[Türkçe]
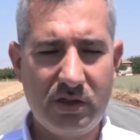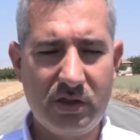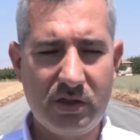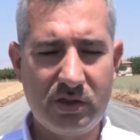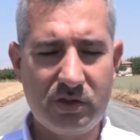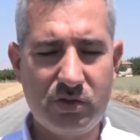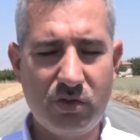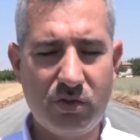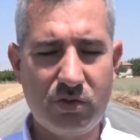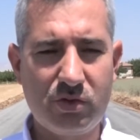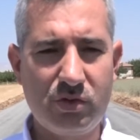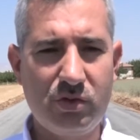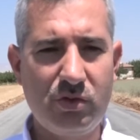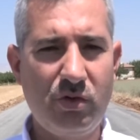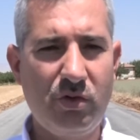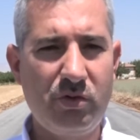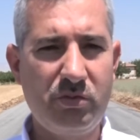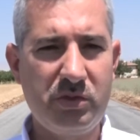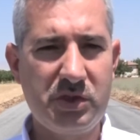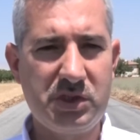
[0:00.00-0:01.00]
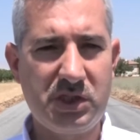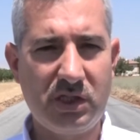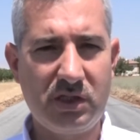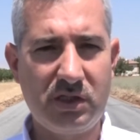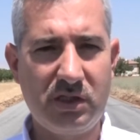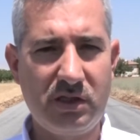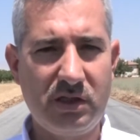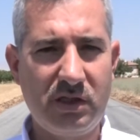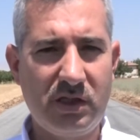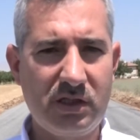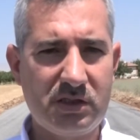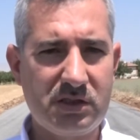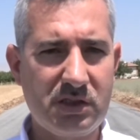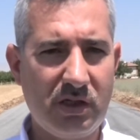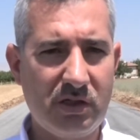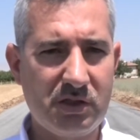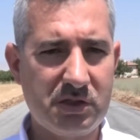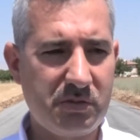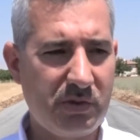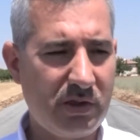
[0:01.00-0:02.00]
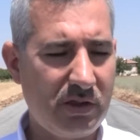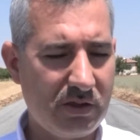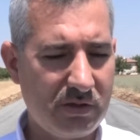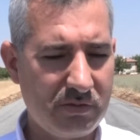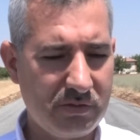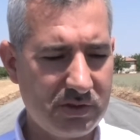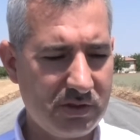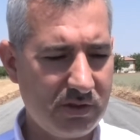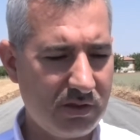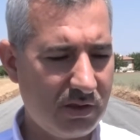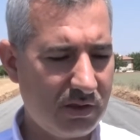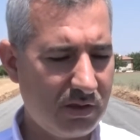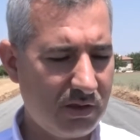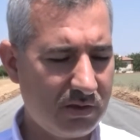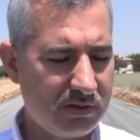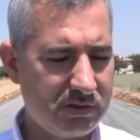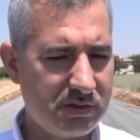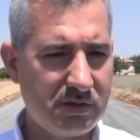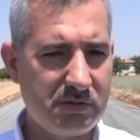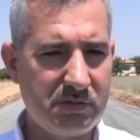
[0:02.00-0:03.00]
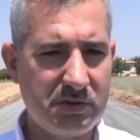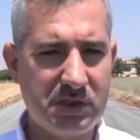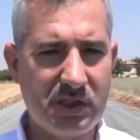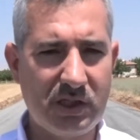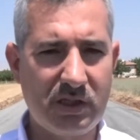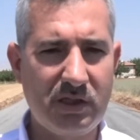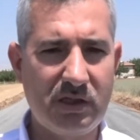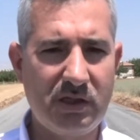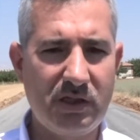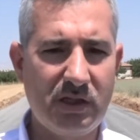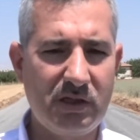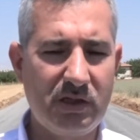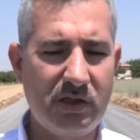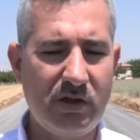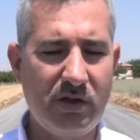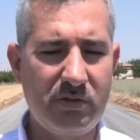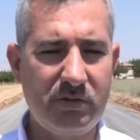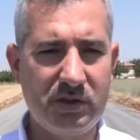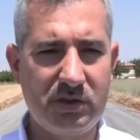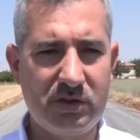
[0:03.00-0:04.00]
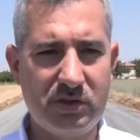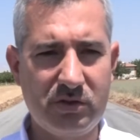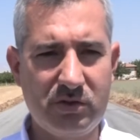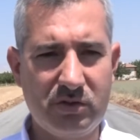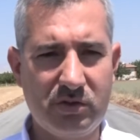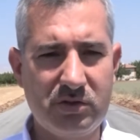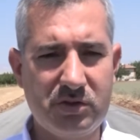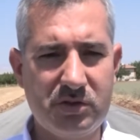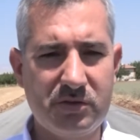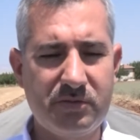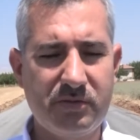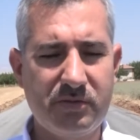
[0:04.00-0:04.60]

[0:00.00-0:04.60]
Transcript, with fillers: e, çok yoğun bir şekilde çalışmalarımızı aralıksız bir şekilde devam ettiriyoruz.